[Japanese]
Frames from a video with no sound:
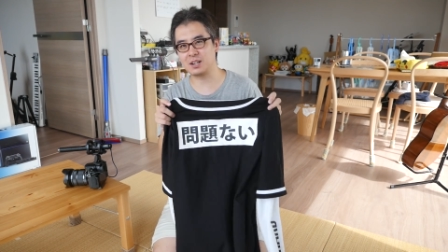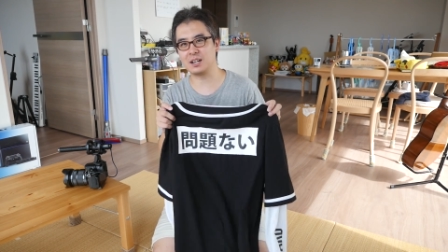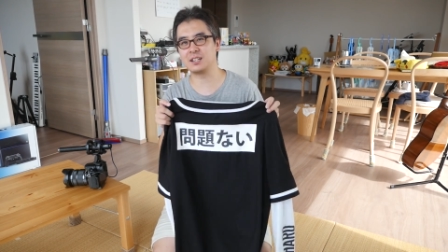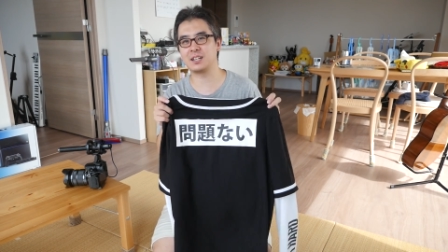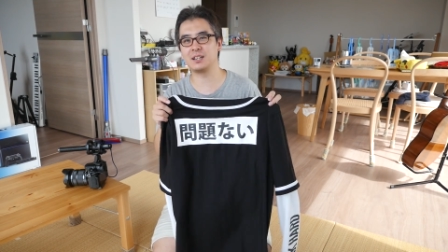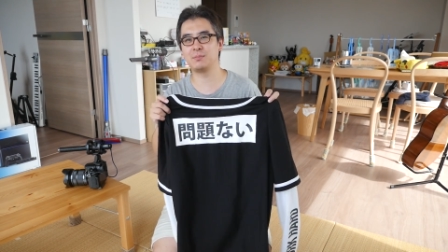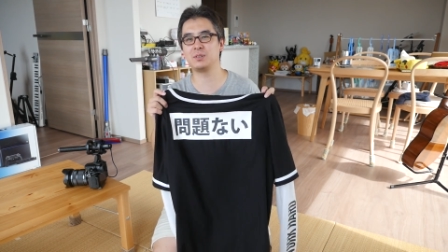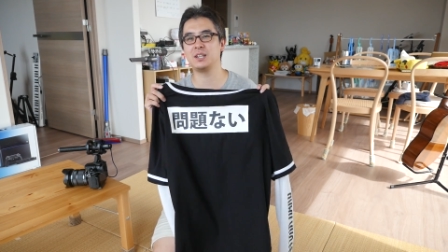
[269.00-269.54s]
関
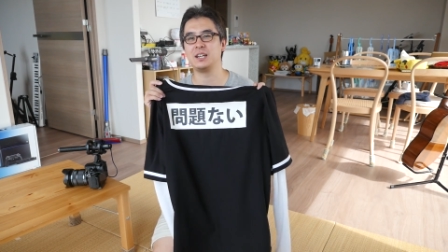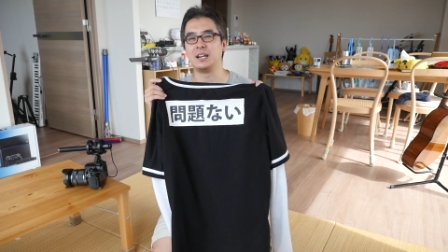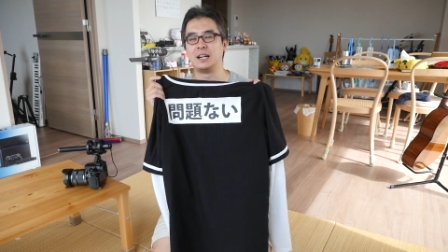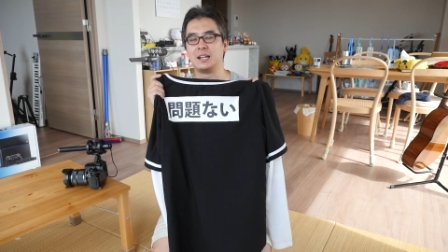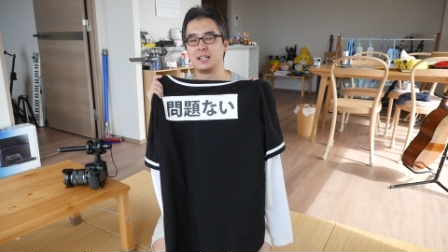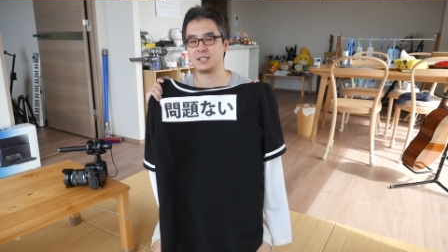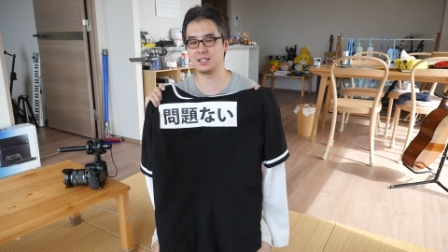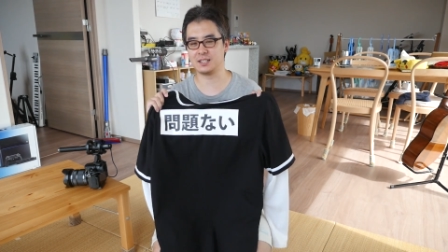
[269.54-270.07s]
係もない
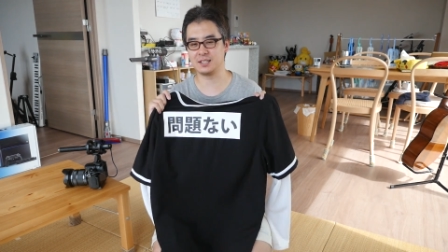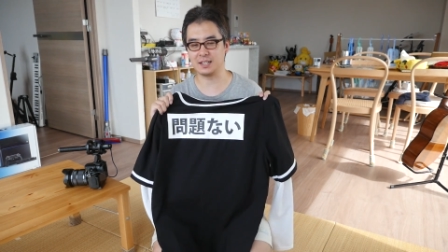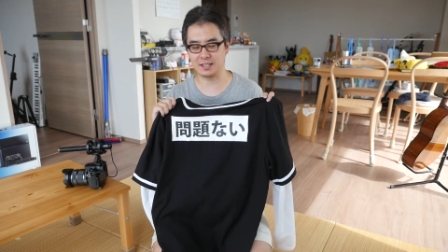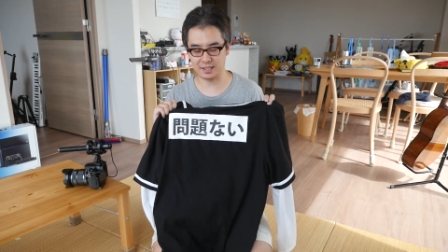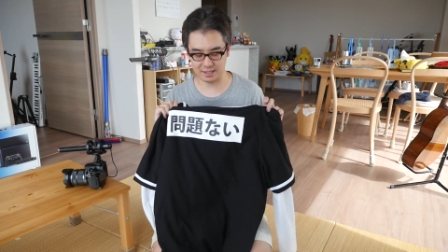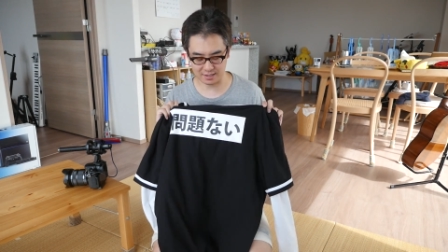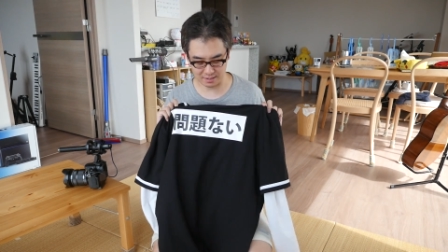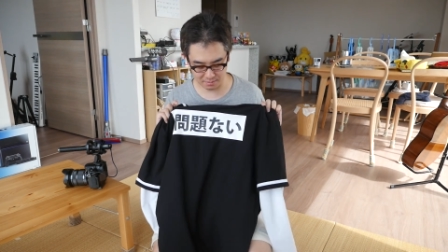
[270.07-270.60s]
話し
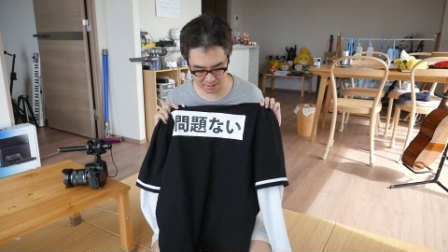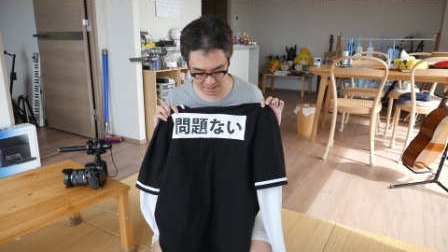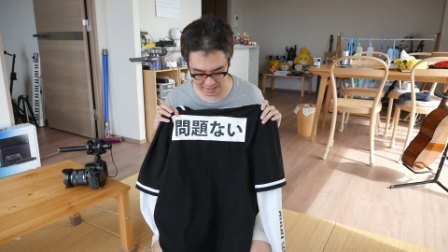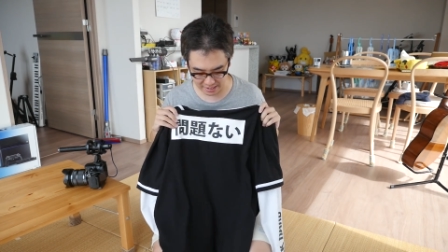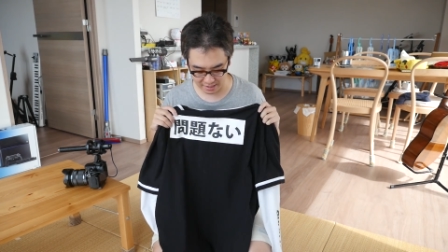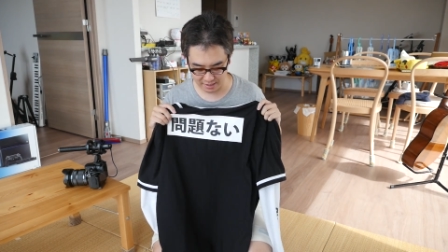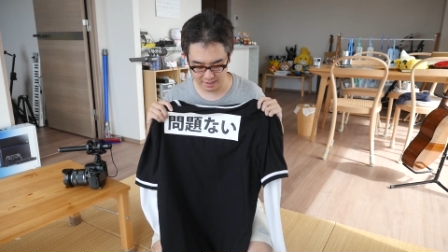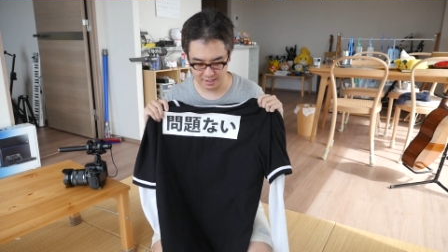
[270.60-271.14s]
ちゃってすいま
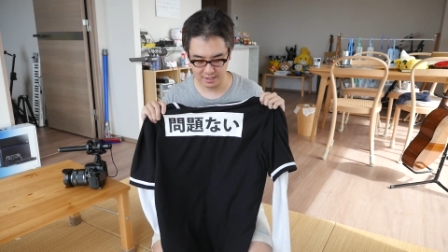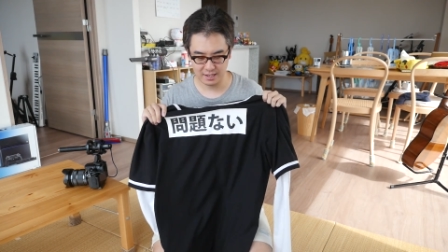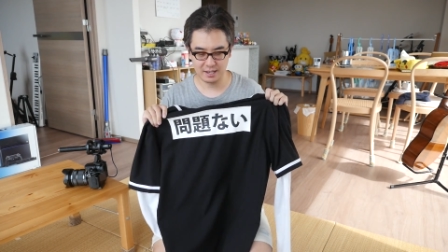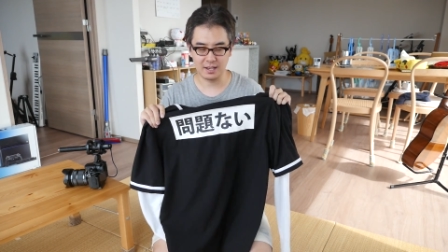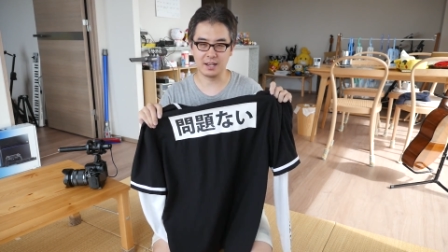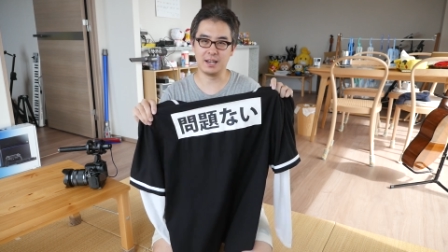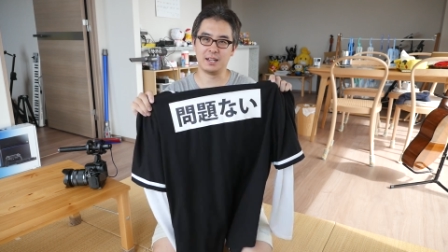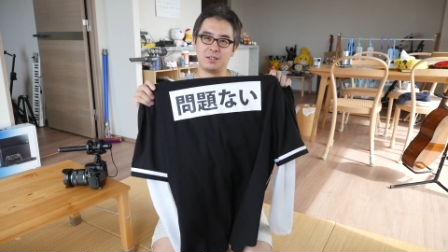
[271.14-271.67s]
せん
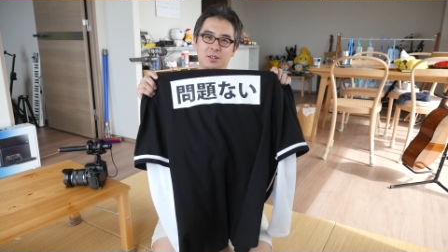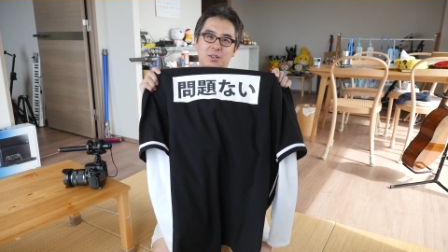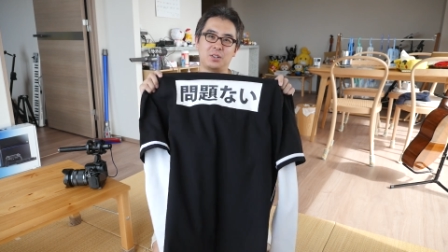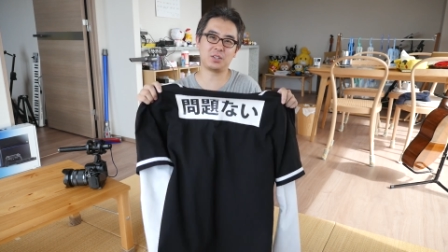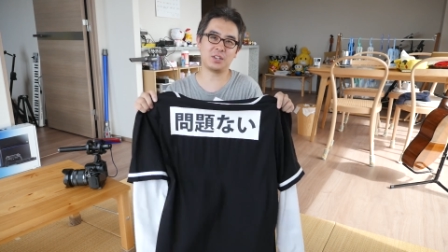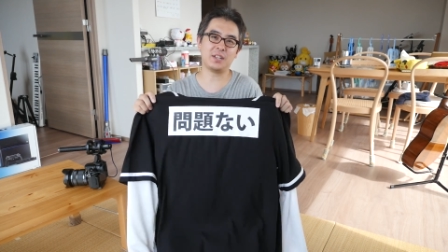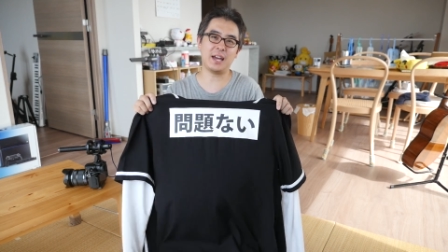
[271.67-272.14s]
えー、ということ